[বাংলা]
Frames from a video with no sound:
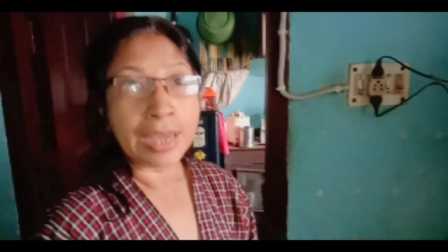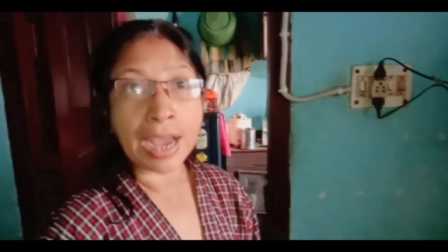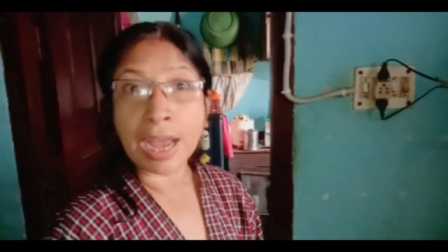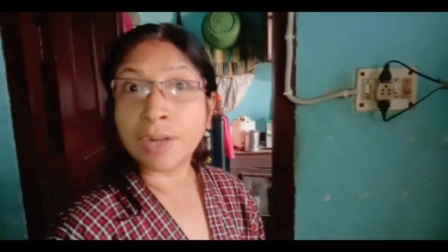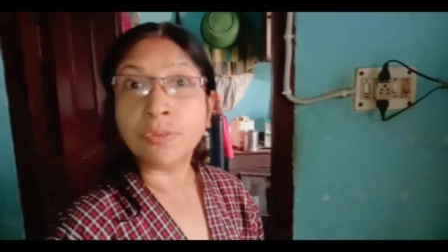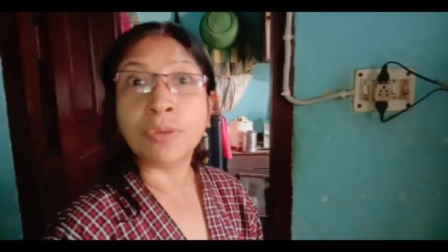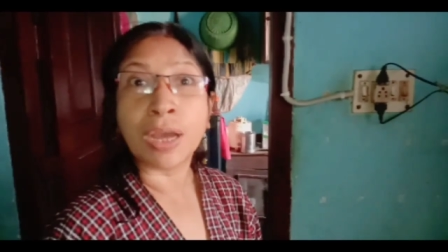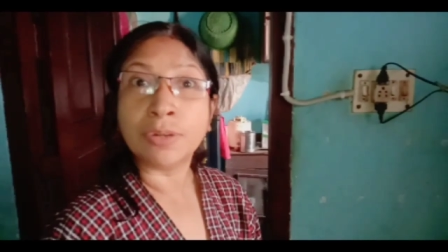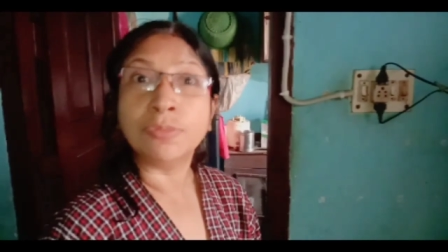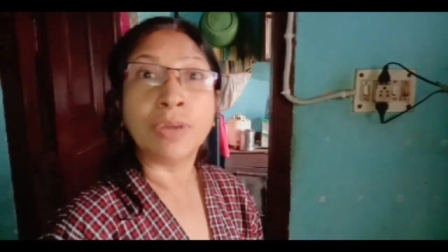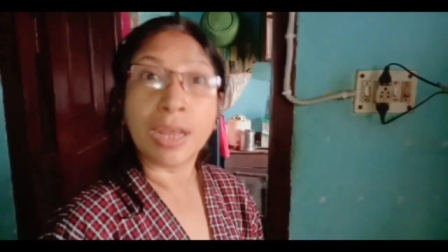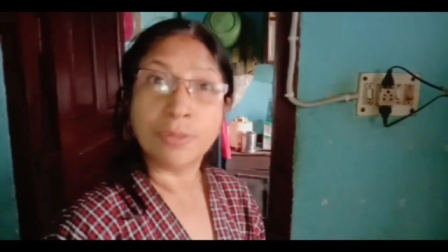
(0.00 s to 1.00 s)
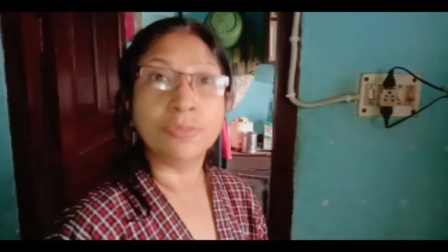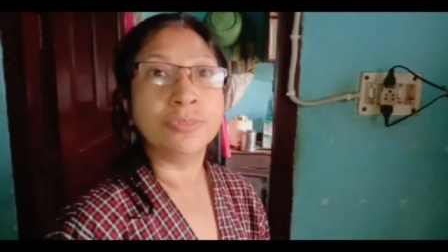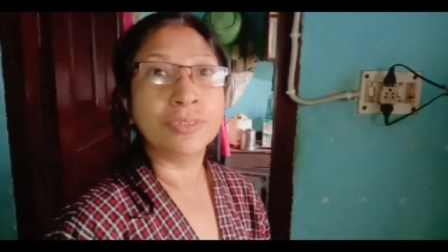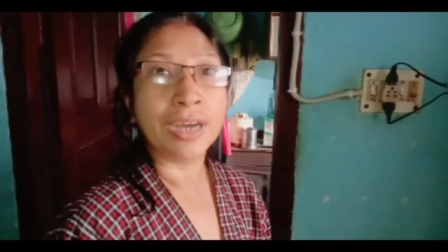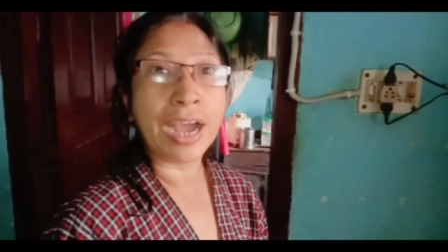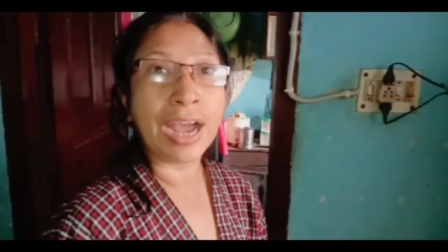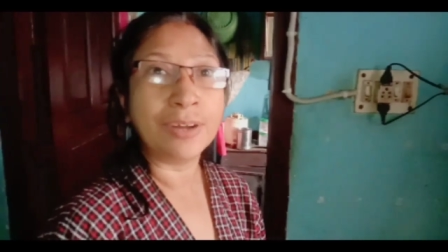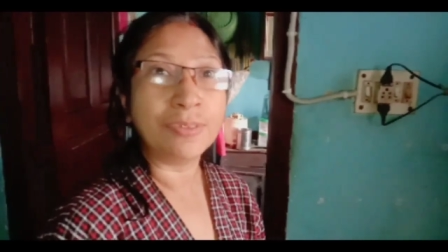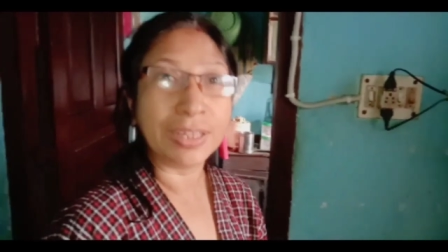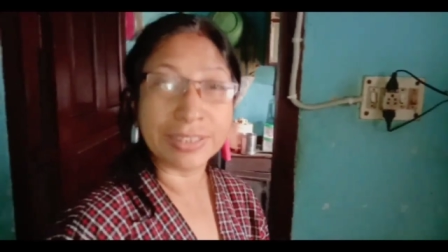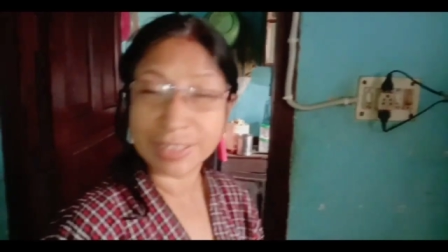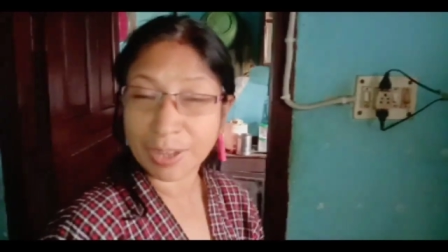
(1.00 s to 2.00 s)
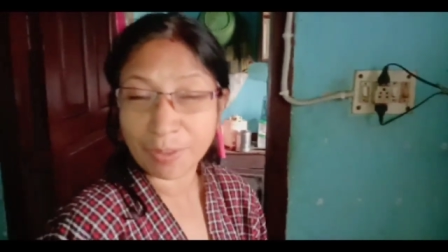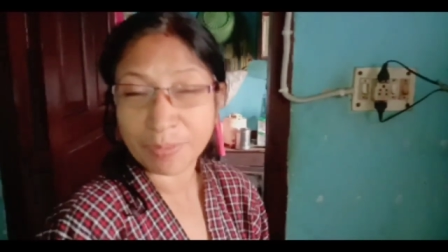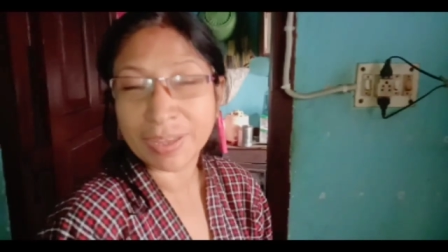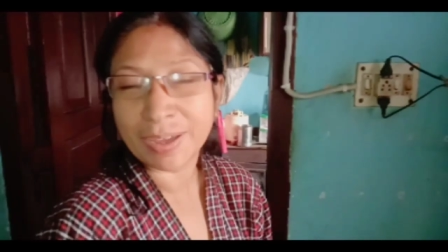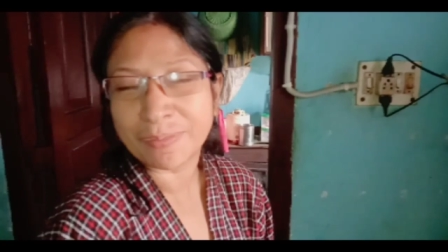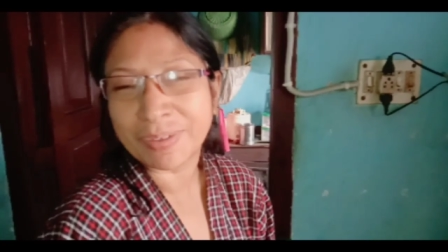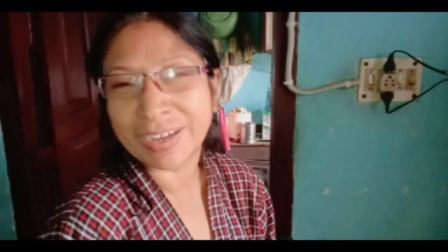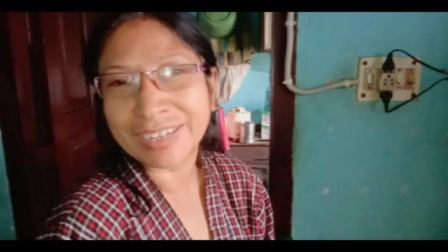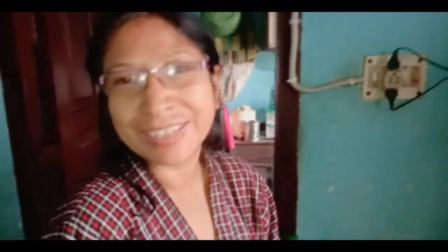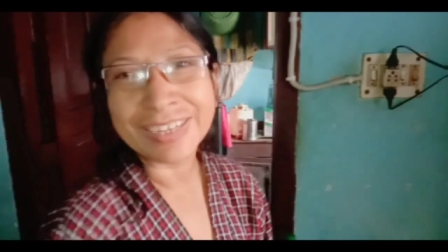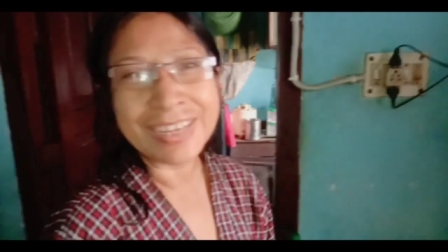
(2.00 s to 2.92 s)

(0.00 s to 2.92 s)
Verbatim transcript: আলু আলু আলু আলু আনতে হবে আমার